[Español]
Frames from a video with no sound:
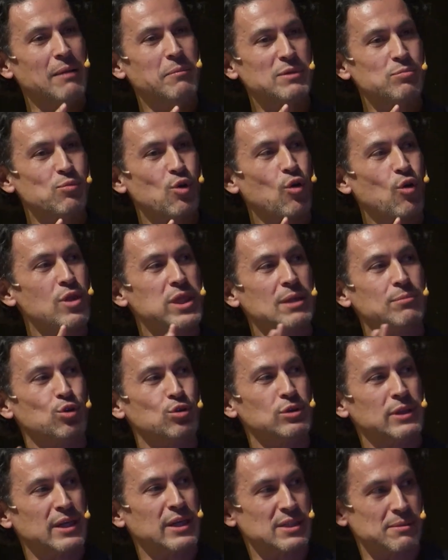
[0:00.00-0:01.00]
el mismo
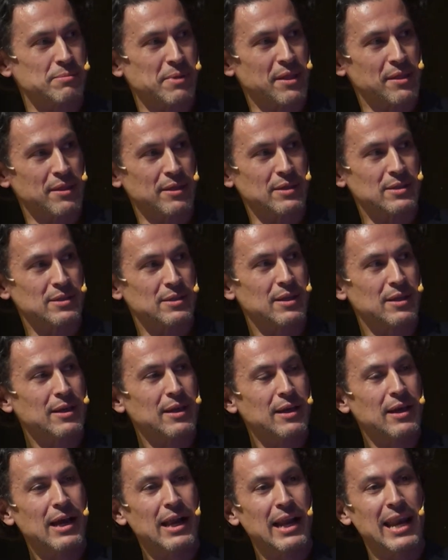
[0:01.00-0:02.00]
concepto tres veces.
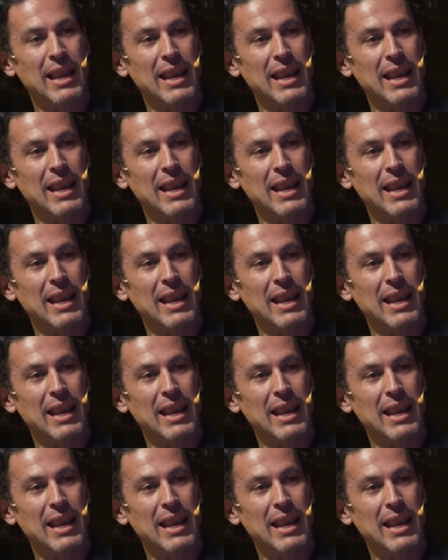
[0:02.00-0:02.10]
eso es.